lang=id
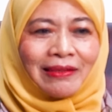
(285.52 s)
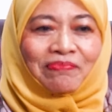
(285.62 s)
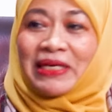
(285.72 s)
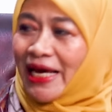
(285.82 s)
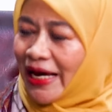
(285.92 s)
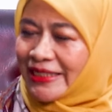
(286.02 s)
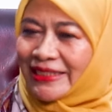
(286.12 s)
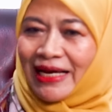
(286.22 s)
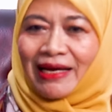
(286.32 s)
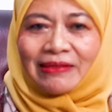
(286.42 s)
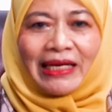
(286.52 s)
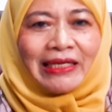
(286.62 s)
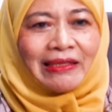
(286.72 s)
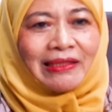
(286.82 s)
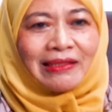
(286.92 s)
bias ya. Iya.
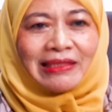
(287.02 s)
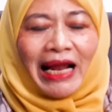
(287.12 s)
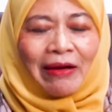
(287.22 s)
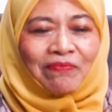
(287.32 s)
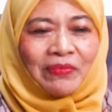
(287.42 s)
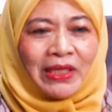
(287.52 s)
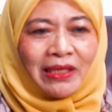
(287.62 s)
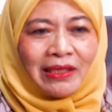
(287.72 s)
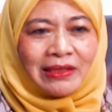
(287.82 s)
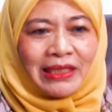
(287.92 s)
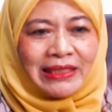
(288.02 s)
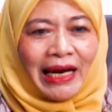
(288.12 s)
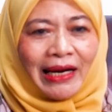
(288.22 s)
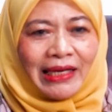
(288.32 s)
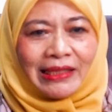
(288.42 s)
Jadi dalam
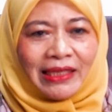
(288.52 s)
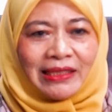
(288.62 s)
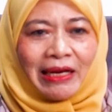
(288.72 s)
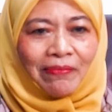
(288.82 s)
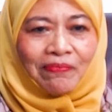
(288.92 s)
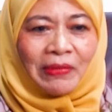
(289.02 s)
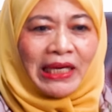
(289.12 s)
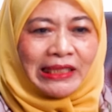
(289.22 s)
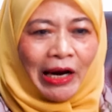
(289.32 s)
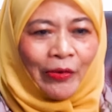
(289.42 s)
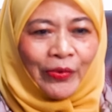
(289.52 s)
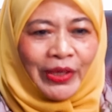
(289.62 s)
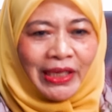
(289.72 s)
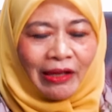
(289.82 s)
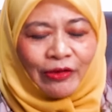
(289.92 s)
sejarah kita tidak
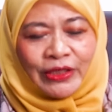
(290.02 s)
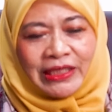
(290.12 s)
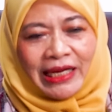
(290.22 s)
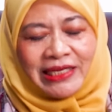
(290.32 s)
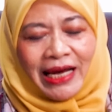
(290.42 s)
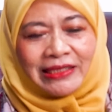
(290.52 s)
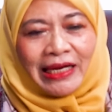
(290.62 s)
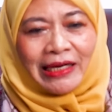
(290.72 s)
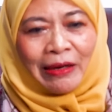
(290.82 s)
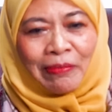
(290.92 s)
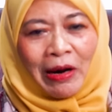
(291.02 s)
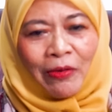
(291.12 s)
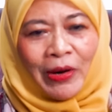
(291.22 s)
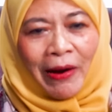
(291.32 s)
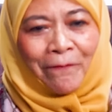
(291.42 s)
mengetahui atau tidak diajarkan
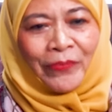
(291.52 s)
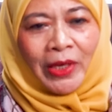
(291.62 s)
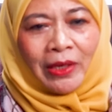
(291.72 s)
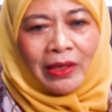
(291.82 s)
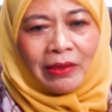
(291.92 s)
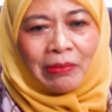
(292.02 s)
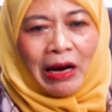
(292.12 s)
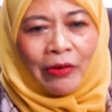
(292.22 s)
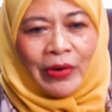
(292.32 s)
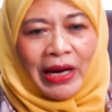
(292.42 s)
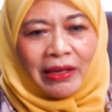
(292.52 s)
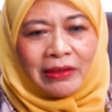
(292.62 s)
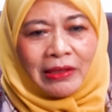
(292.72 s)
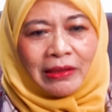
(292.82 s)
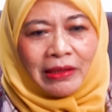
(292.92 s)
bahwa bahwa
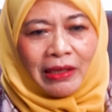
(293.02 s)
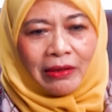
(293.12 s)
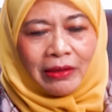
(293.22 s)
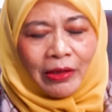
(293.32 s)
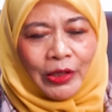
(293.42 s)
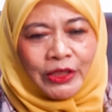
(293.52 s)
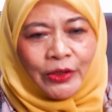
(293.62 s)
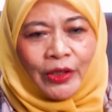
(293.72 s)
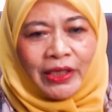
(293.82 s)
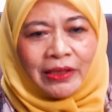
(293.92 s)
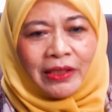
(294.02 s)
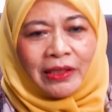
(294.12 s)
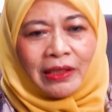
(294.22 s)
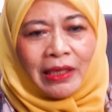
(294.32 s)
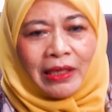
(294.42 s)
Rasul
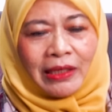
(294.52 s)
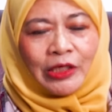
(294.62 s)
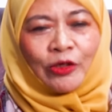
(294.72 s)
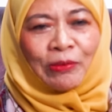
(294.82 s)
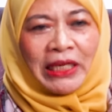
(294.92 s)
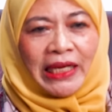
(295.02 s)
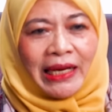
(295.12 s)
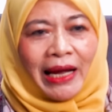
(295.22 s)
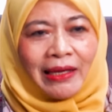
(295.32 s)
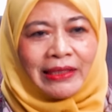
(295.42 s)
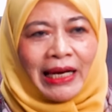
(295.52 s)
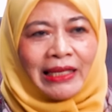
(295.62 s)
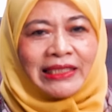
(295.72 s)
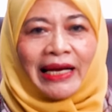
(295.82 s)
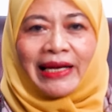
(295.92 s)
itu menikah
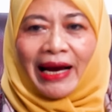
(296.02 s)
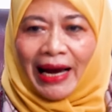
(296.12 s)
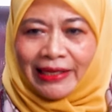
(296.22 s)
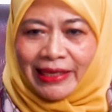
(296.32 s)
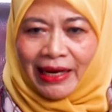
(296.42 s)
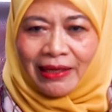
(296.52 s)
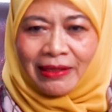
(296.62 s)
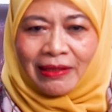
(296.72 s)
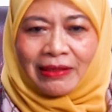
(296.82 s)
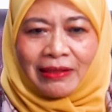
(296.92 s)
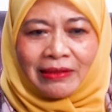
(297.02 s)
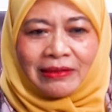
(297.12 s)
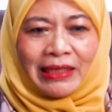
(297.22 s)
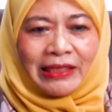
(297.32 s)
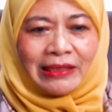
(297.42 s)
dengan janda kaya. Hmm.
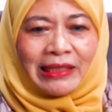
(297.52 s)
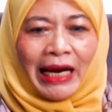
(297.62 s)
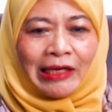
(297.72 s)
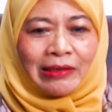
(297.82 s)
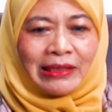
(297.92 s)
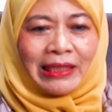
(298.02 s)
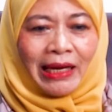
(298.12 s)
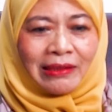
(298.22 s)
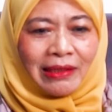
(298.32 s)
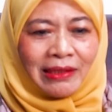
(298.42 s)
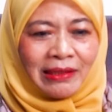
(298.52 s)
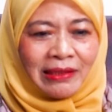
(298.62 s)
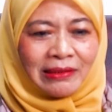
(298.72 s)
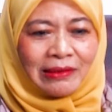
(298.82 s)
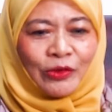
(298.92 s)
Jadi dengan dengan
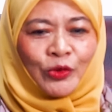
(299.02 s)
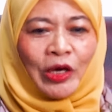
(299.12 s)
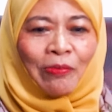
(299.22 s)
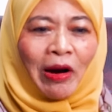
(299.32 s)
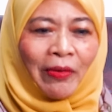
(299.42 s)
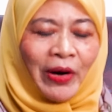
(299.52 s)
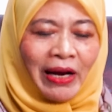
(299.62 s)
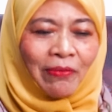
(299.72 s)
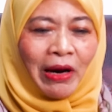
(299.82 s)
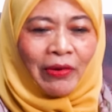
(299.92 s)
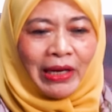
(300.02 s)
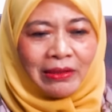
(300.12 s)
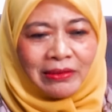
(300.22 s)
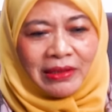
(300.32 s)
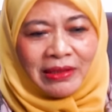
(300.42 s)
uh, tujuan bahwa bahwa
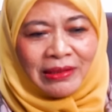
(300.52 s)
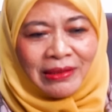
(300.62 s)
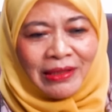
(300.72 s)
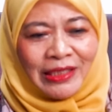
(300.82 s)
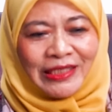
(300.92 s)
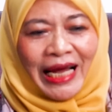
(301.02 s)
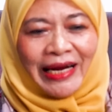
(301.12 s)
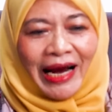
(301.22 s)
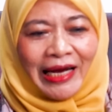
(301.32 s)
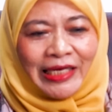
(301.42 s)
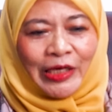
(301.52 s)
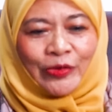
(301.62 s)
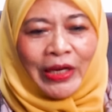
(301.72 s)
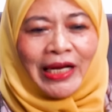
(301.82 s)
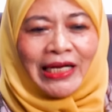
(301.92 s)
uh, janda kaya
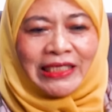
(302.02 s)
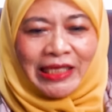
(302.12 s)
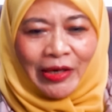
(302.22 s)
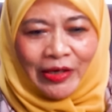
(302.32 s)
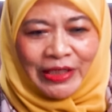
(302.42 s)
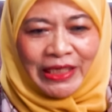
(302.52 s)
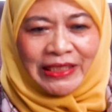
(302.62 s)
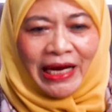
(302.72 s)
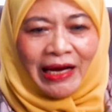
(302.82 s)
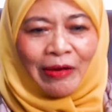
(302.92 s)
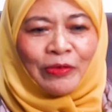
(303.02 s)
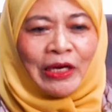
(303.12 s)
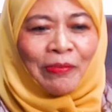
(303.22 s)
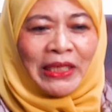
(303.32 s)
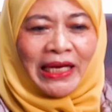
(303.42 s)
itu adalah Siti Khadijah
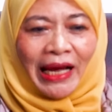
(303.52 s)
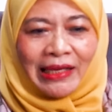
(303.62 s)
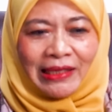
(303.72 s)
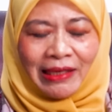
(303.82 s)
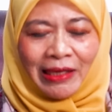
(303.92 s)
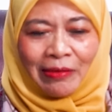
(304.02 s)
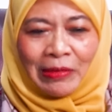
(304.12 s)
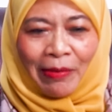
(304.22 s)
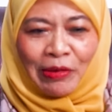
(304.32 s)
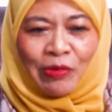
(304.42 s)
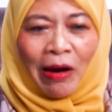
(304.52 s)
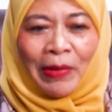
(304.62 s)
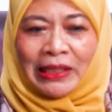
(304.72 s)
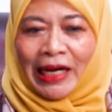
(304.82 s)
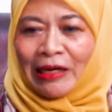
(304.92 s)
kemudian menikahi Nabi
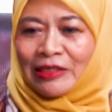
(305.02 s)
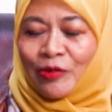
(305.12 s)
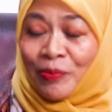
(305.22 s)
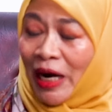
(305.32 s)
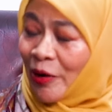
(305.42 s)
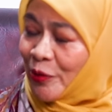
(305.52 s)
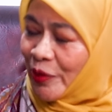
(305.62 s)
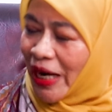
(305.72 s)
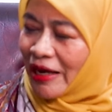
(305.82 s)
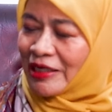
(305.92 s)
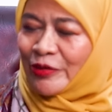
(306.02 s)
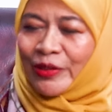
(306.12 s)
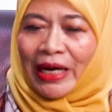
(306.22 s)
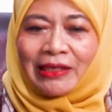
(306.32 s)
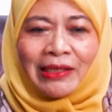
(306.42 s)
Muhammad karena itu hmm. pengangguran gitu
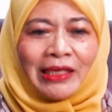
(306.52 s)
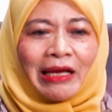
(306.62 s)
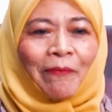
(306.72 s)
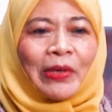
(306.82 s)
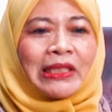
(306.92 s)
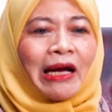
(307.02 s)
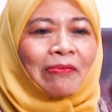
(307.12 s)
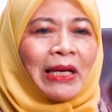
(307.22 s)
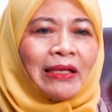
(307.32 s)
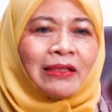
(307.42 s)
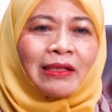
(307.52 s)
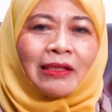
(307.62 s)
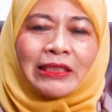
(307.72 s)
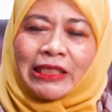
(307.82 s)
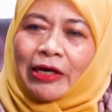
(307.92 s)
hmm. kan. Hmm. Yang pertama
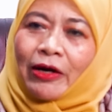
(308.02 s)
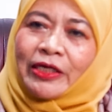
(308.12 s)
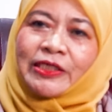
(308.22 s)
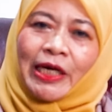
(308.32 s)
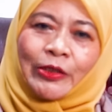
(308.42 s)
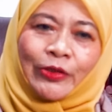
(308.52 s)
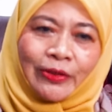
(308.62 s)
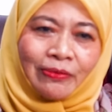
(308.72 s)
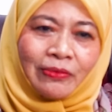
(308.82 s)
Siti Khadijah itu